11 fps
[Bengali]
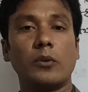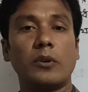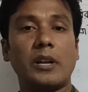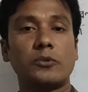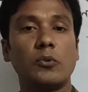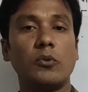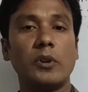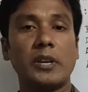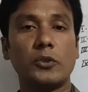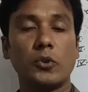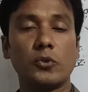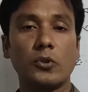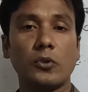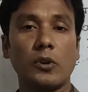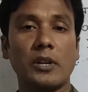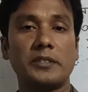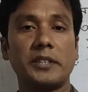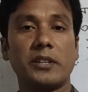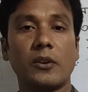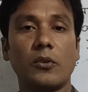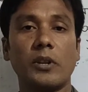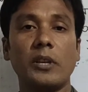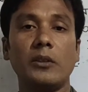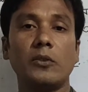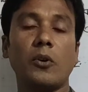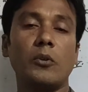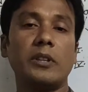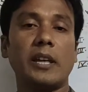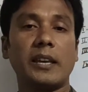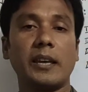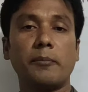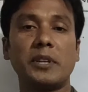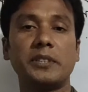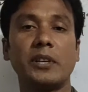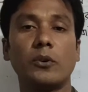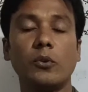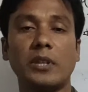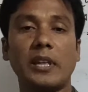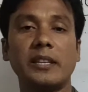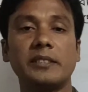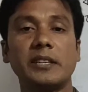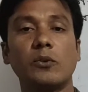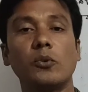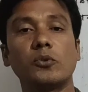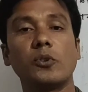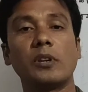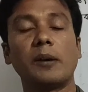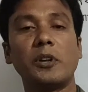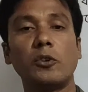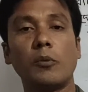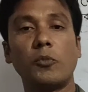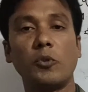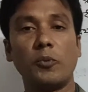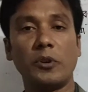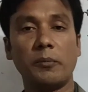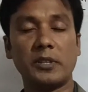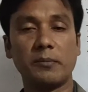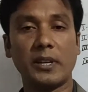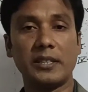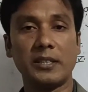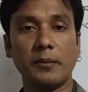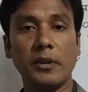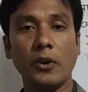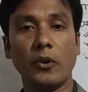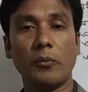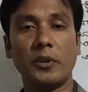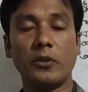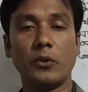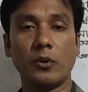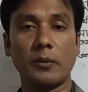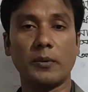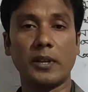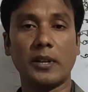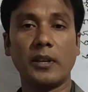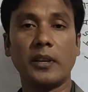রাষ্ট্রগুলোকে শোষণ করার চেষ্টা করে তখনই তাকে আমরা সেই তাদের সেই কৌশলকে আমরা নব্য উপনিবেশবাদ হিসেবে অভিহিত করতে পারি